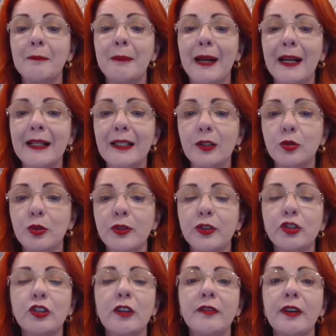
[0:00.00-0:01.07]
Para isso,
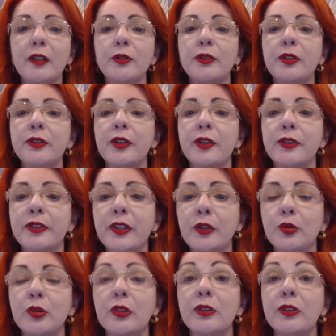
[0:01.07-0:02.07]
existem vários exercícios,